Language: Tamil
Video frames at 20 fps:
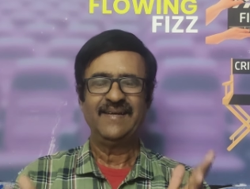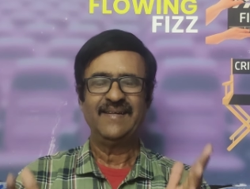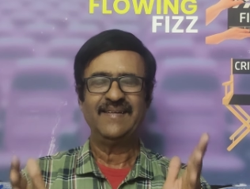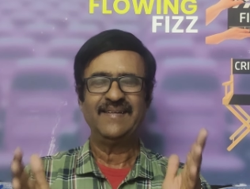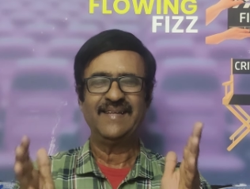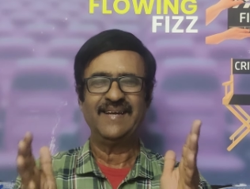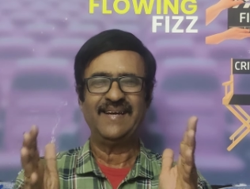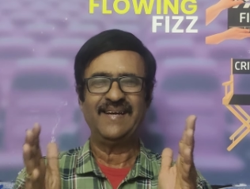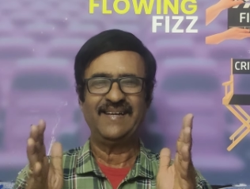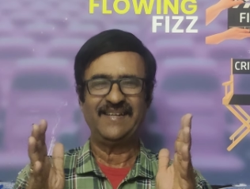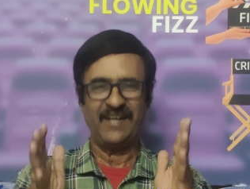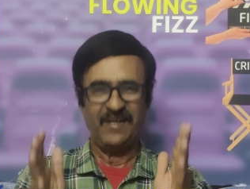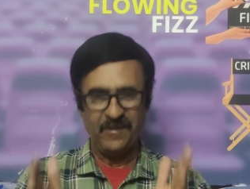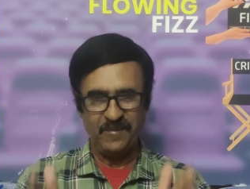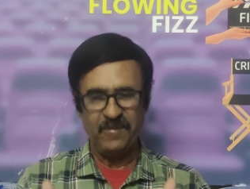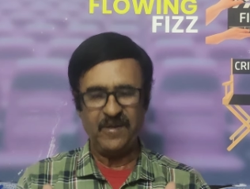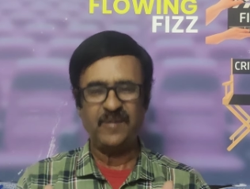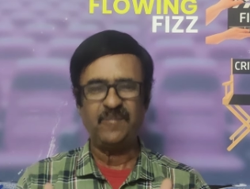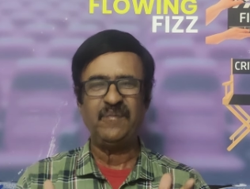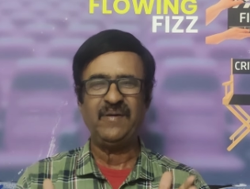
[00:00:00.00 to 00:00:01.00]
இந்த ரெண்டு
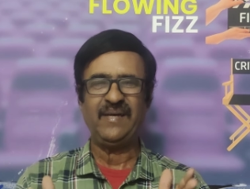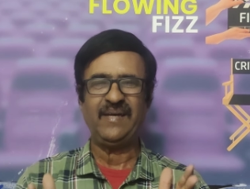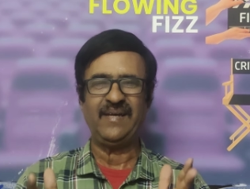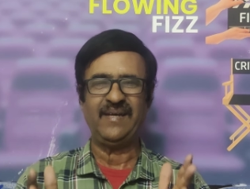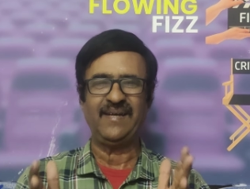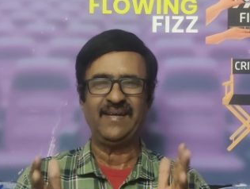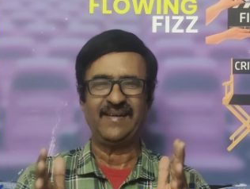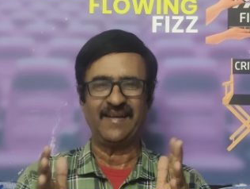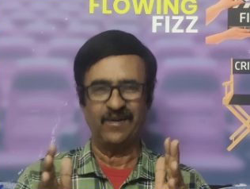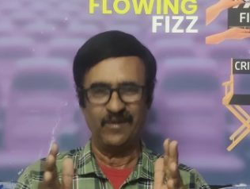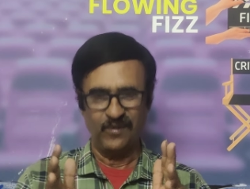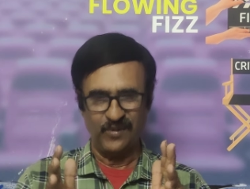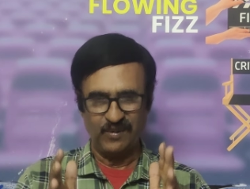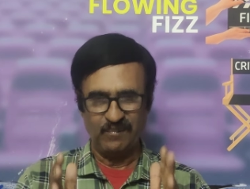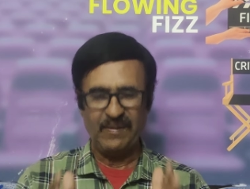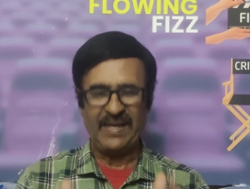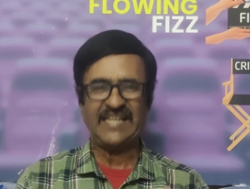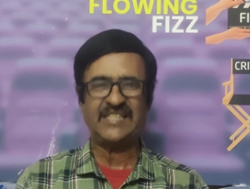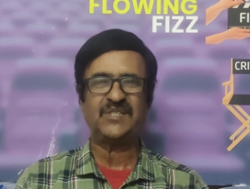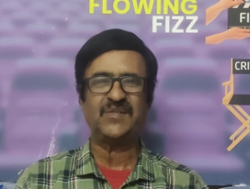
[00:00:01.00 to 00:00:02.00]
பேருமே ஒரு
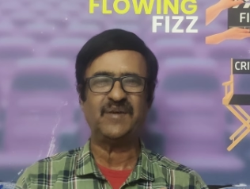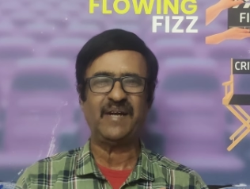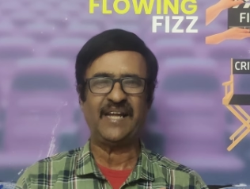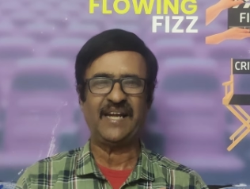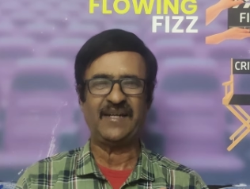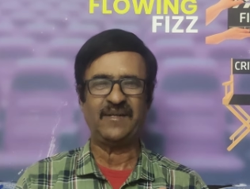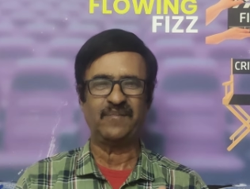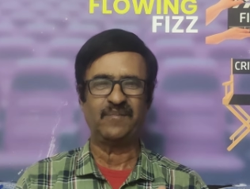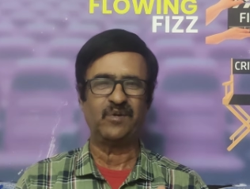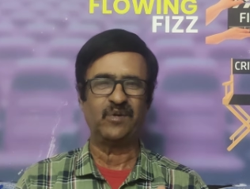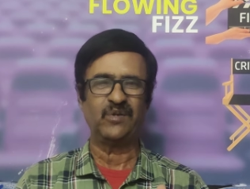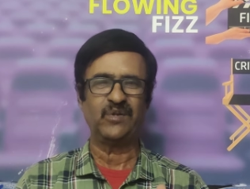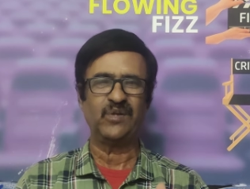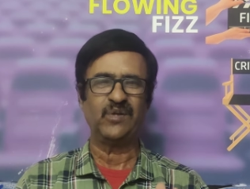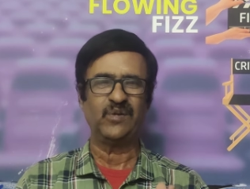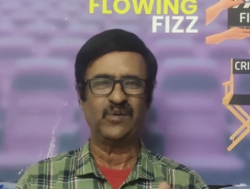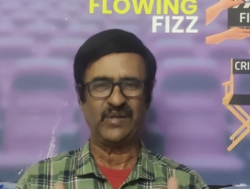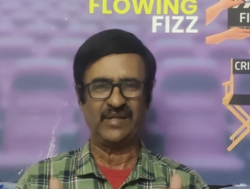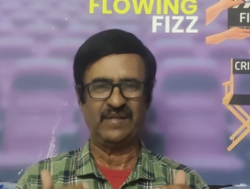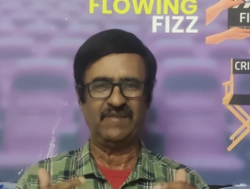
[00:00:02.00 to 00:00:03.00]
மேட்ச் விளையாடும் போது
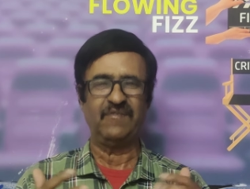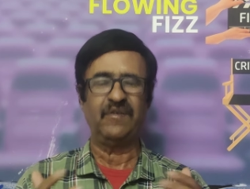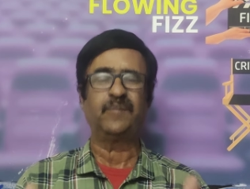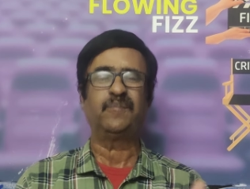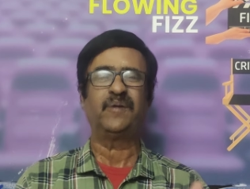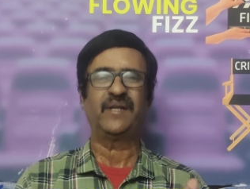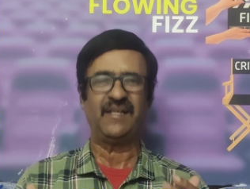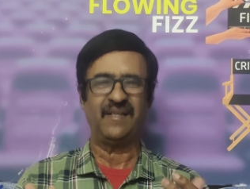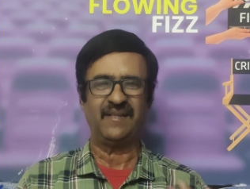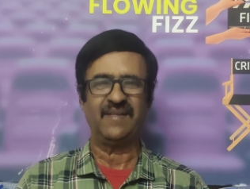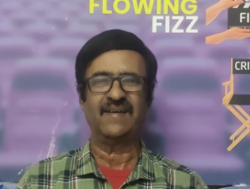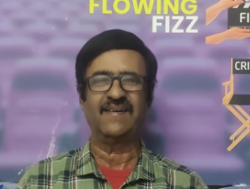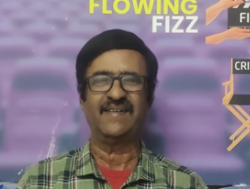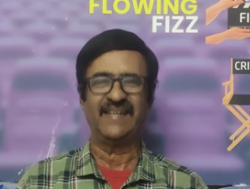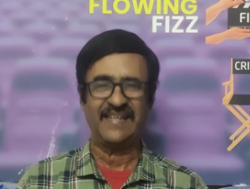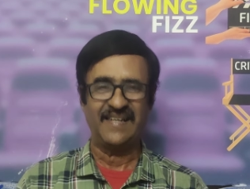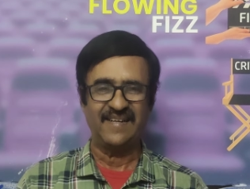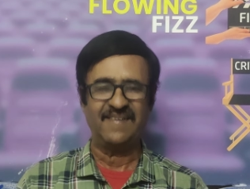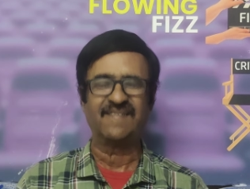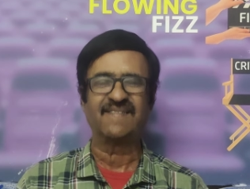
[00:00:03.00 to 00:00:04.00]
ஒரு விபரீத
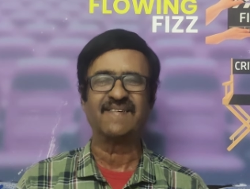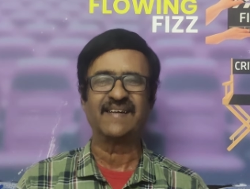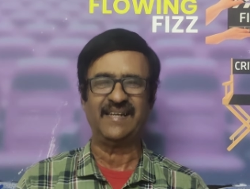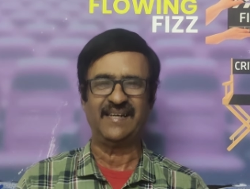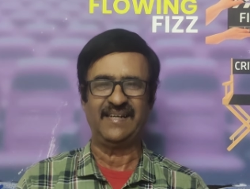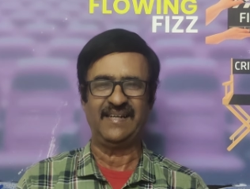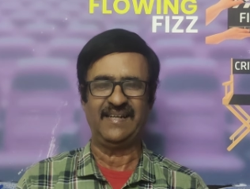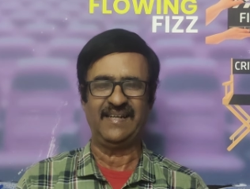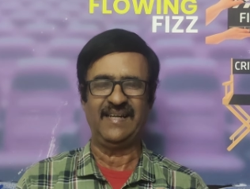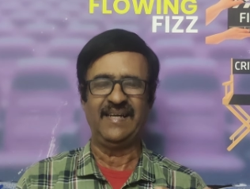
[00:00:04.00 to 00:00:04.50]
நிகழ்வுகள்